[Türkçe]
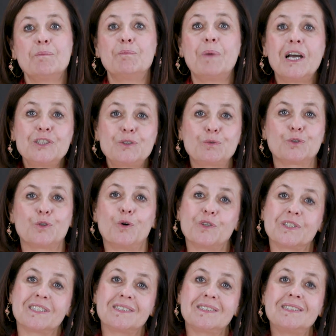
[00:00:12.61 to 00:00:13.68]
başvuru
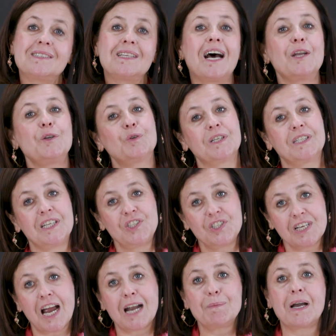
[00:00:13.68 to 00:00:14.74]
oranını daha yukarıya
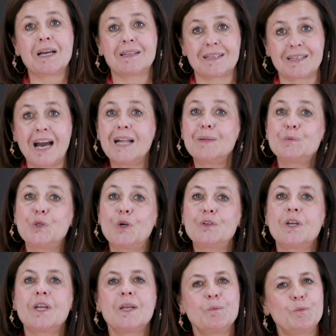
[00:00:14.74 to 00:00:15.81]
çıkarmakla kalmıyor,
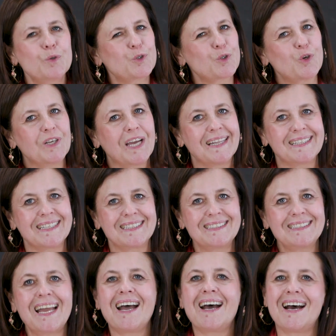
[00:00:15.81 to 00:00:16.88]
burs
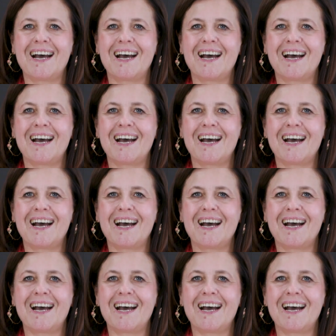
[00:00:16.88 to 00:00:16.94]
oranlarını da